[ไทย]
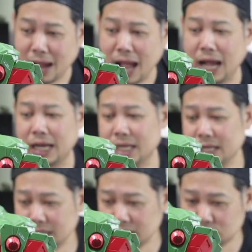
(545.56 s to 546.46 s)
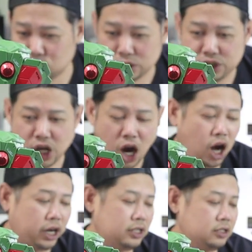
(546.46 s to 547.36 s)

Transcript: มากๆ สุดยอด